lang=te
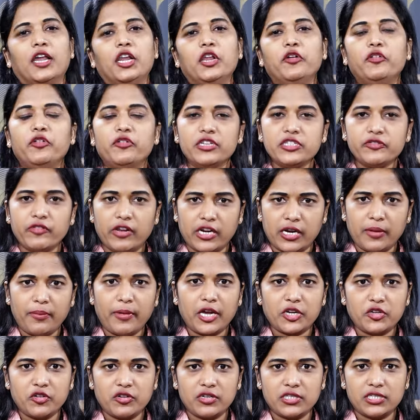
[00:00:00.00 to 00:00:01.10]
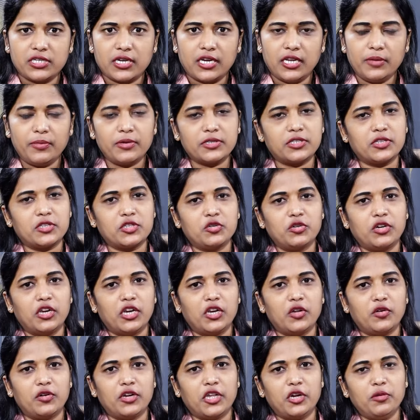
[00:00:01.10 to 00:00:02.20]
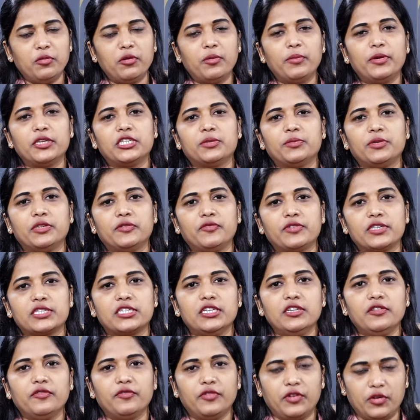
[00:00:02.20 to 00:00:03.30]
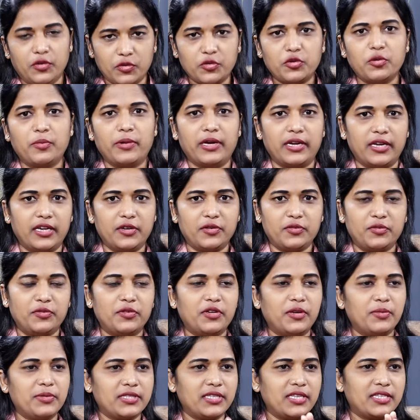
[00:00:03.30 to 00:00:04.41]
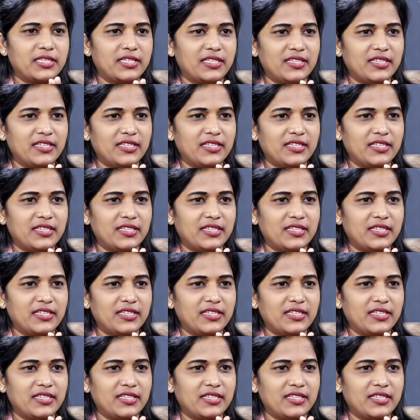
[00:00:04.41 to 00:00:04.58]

హలో యూస్ వెల్కమ్ బ్యాక్ టు అవర్ ఛానల్ ప్రస్తుతం స్టూడియోలో ఉన్నారు మొమెంటమ్ ఇన్వెస్టర్ వినోద్ కుమార్ గారు నమస్తే